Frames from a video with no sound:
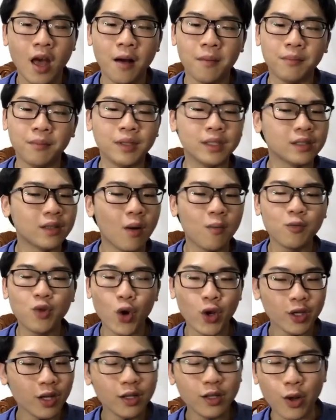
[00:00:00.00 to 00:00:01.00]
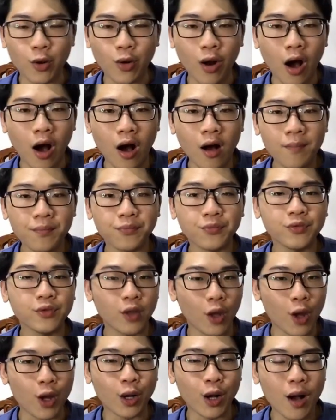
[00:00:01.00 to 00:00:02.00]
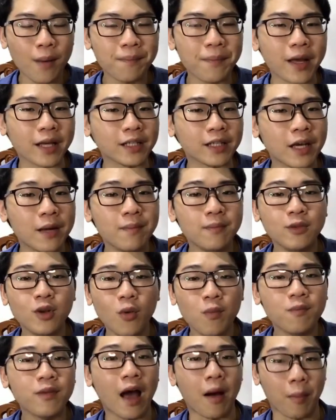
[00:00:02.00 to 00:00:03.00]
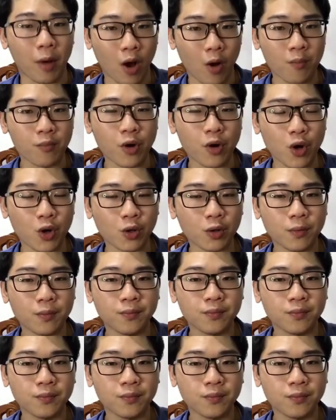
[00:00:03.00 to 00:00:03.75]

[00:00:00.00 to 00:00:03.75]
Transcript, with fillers: Mình không khuyến khích điều đó, tiền á bạn kiếm lúc nào mà không được.